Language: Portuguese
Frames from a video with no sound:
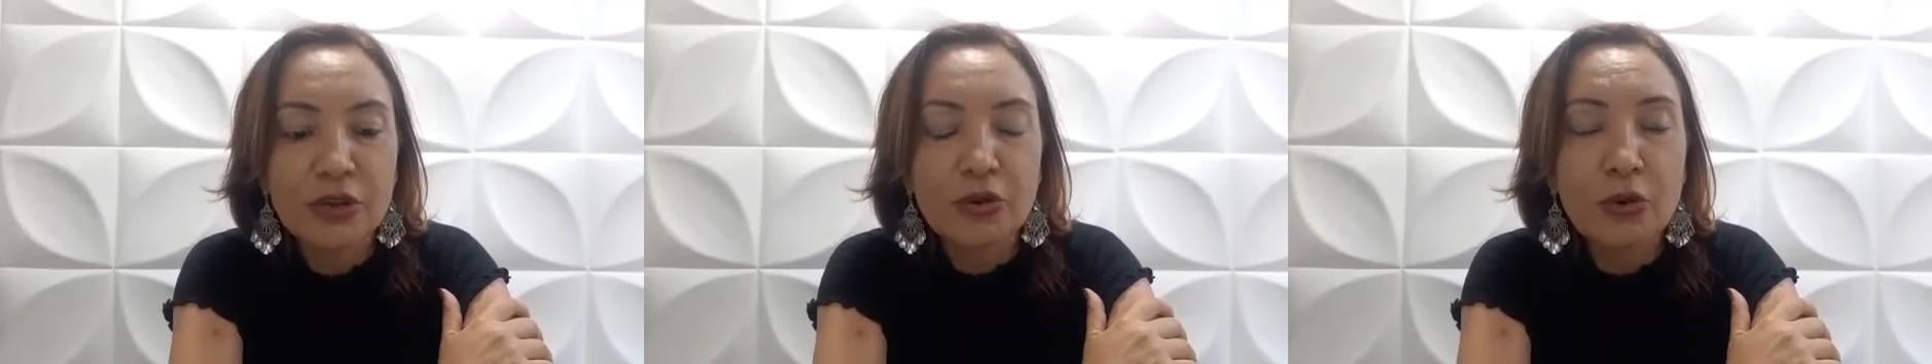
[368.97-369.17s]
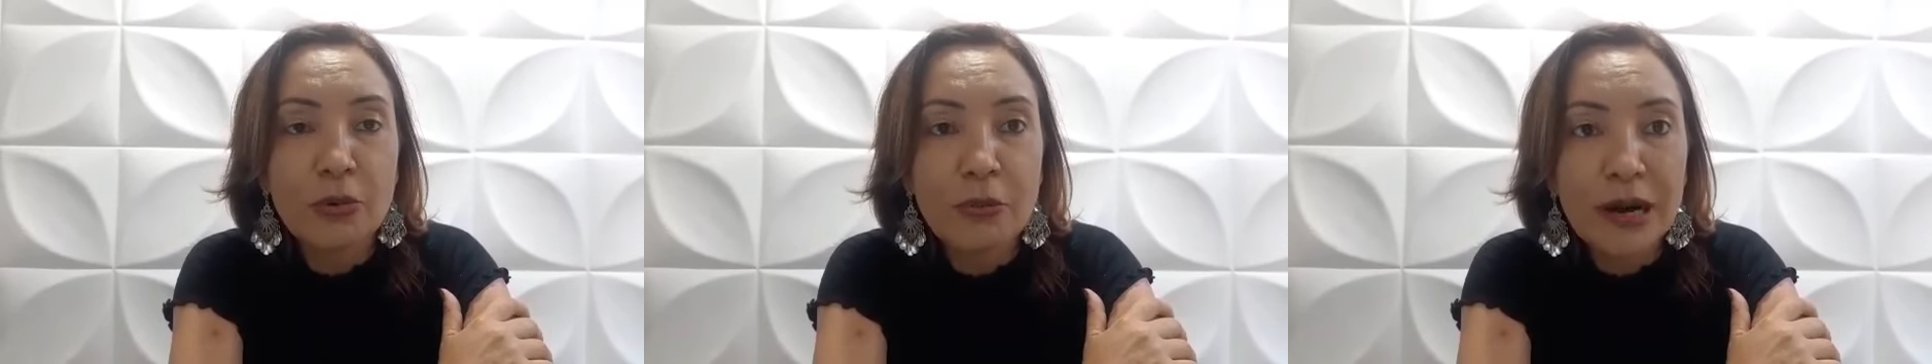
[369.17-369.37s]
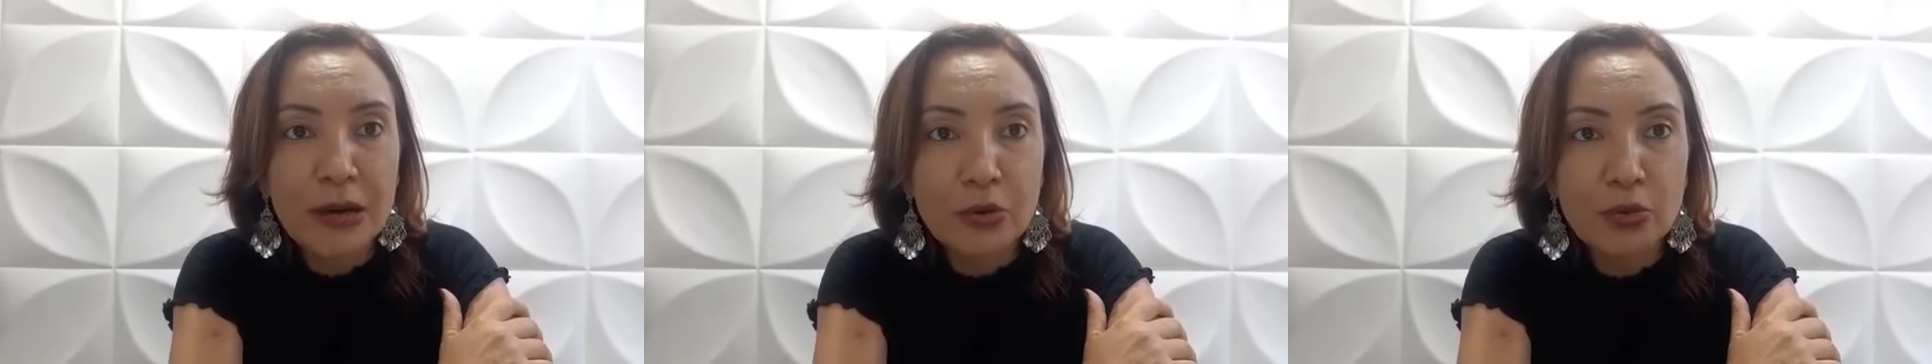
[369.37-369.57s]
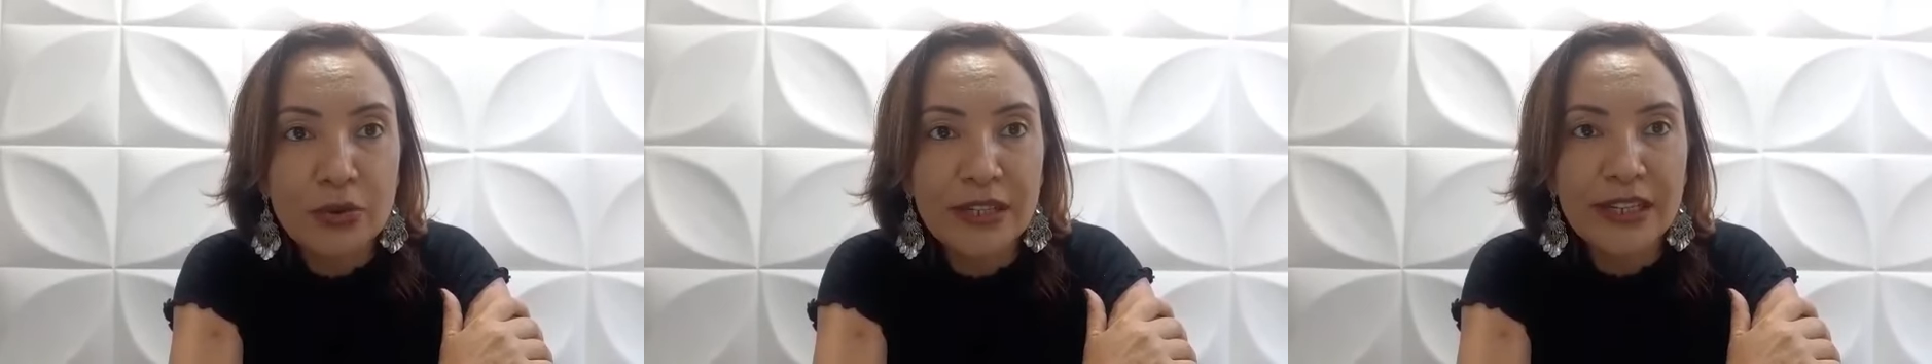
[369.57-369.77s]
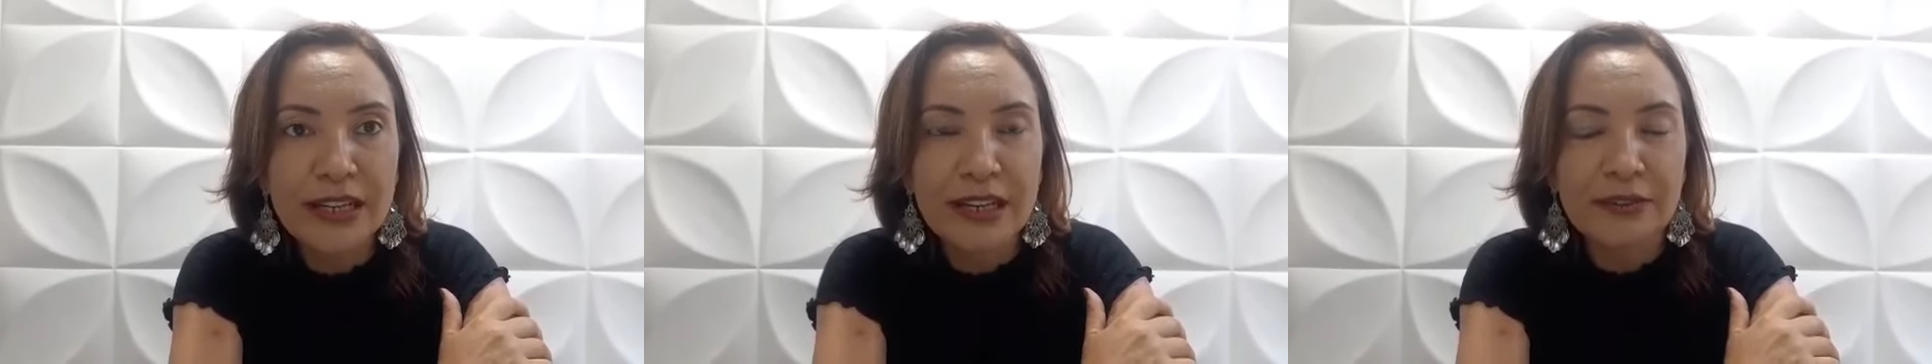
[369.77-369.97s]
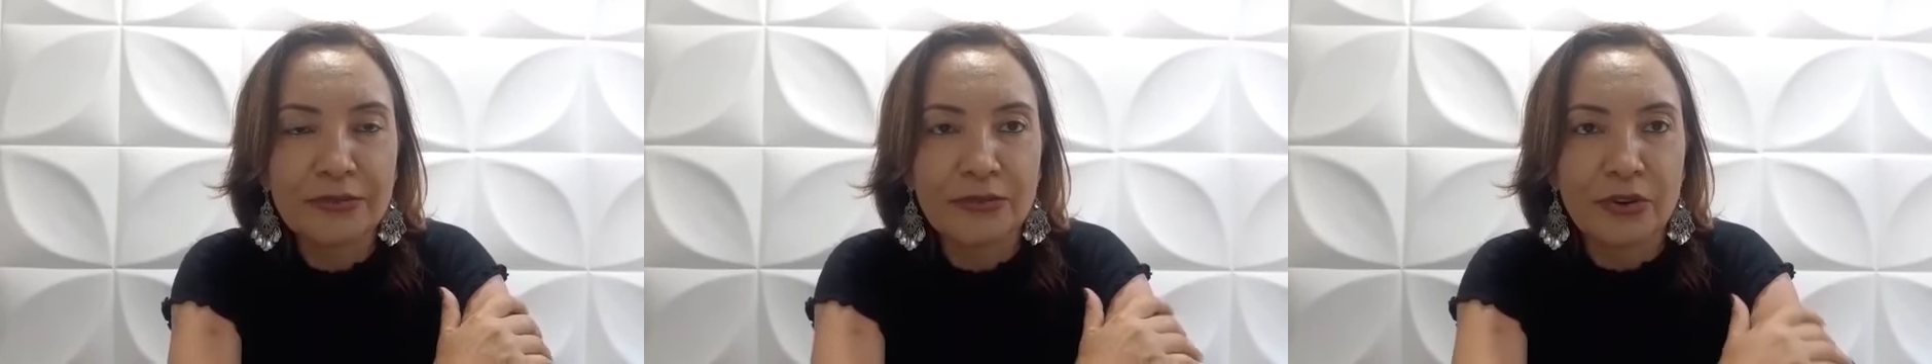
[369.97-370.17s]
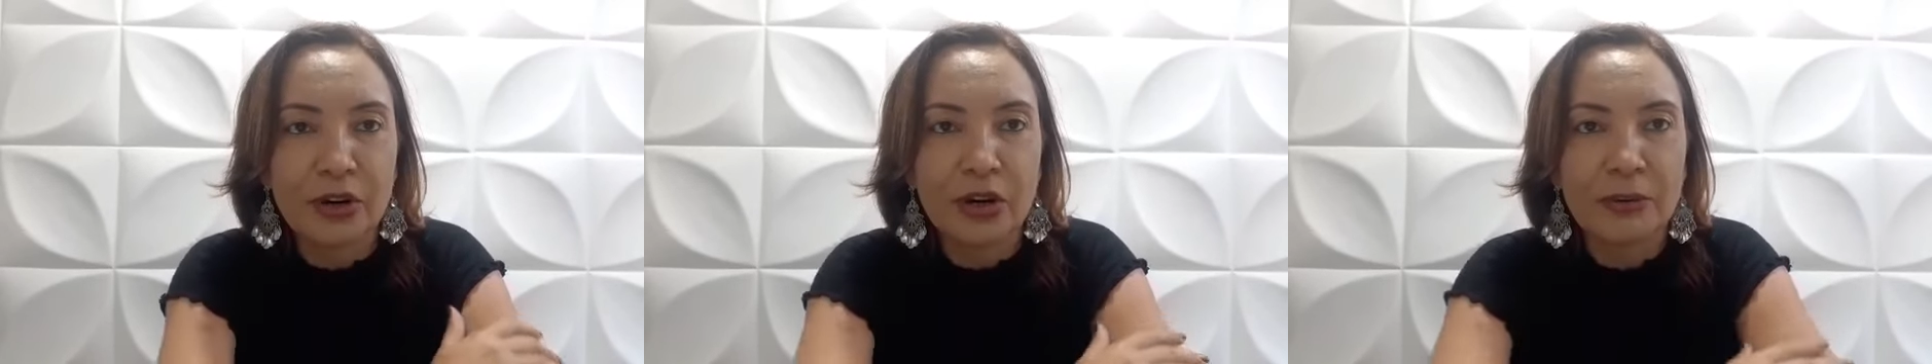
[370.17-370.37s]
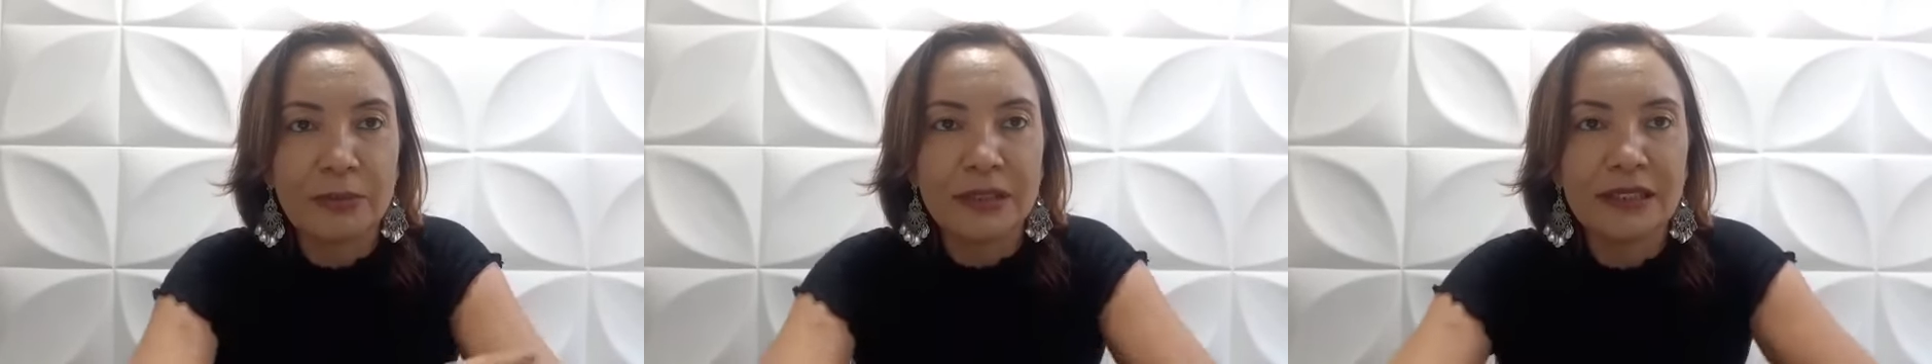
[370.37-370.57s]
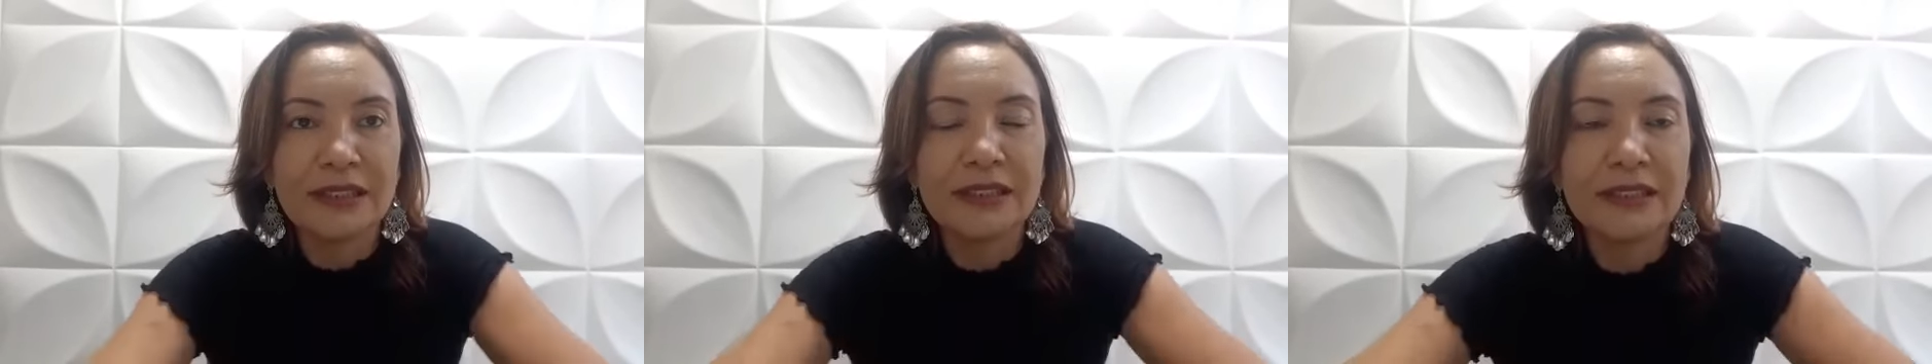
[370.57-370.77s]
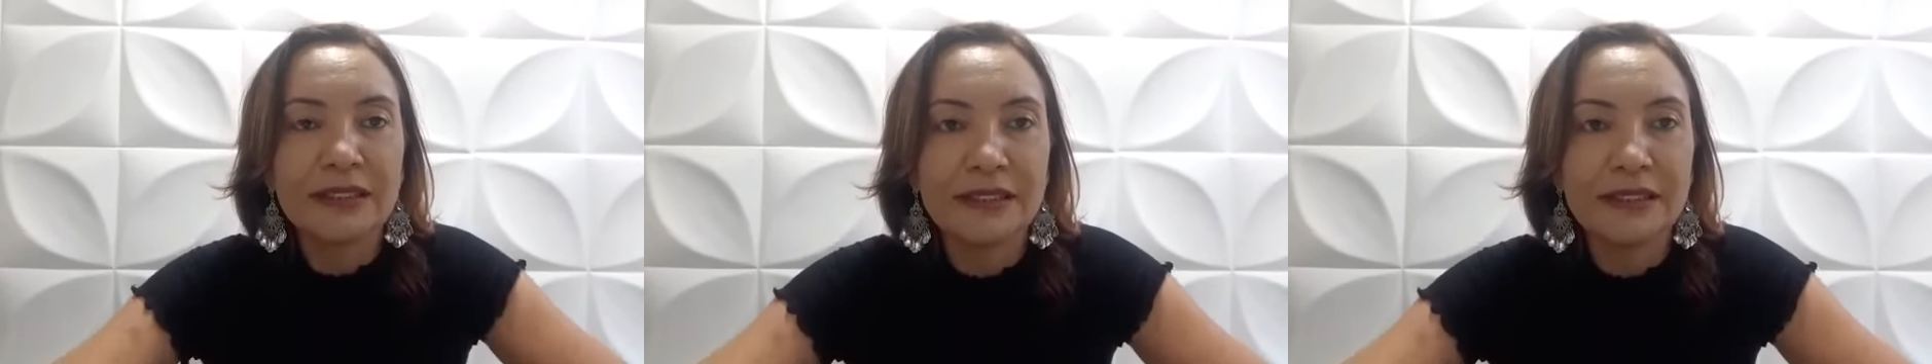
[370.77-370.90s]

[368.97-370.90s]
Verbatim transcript: como a única forma